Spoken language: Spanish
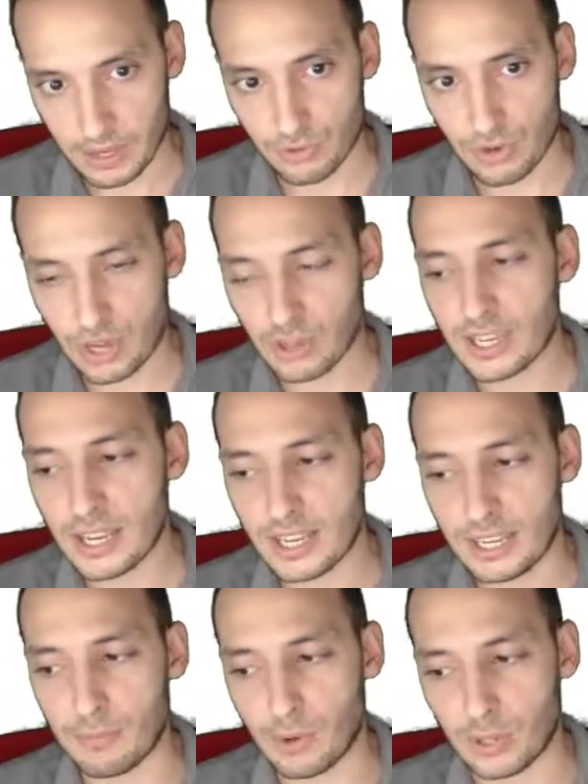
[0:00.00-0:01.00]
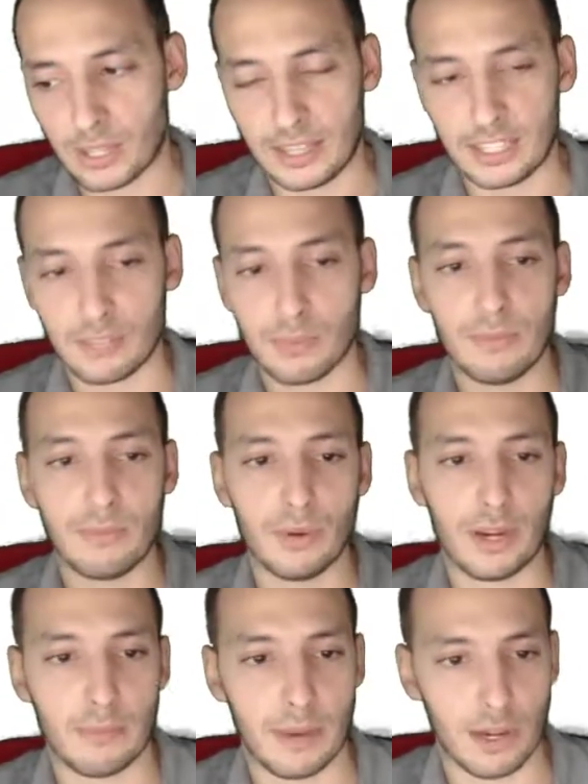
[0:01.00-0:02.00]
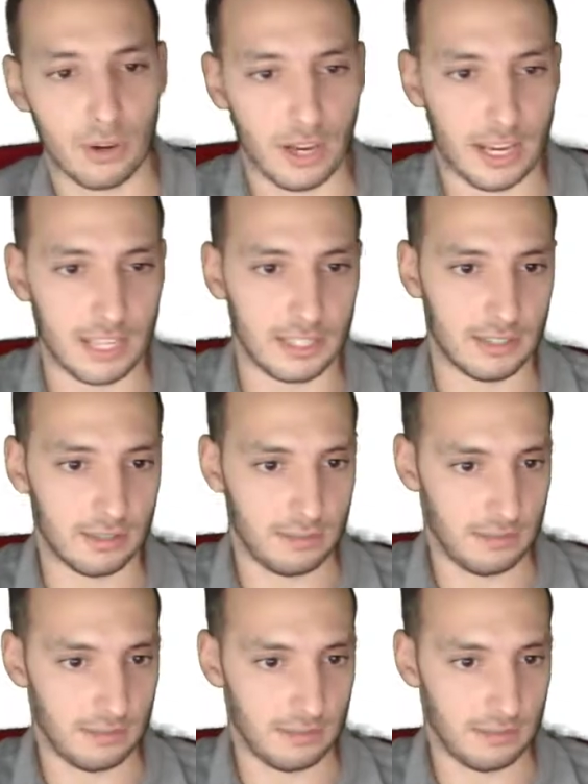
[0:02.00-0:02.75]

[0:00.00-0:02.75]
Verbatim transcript: Es una cosa importante, se pueden poner varios cats.